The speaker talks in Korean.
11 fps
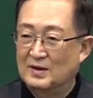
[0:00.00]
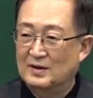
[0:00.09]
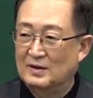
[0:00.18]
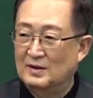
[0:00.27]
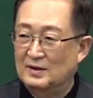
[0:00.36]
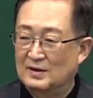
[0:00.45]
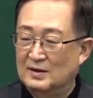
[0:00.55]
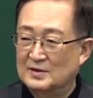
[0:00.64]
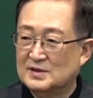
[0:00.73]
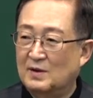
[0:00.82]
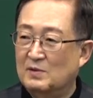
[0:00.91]

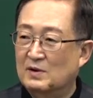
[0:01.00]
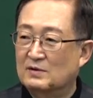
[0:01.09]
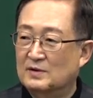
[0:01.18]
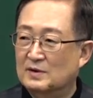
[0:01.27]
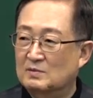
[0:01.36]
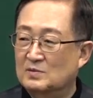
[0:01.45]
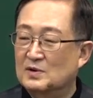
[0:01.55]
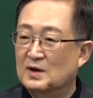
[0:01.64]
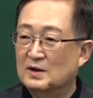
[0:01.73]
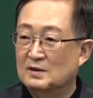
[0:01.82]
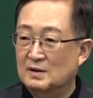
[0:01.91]
3일 동안 뭐
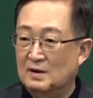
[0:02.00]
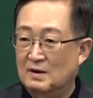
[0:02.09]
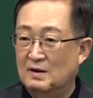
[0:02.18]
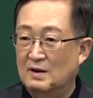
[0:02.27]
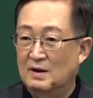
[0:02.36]
하겠느냐?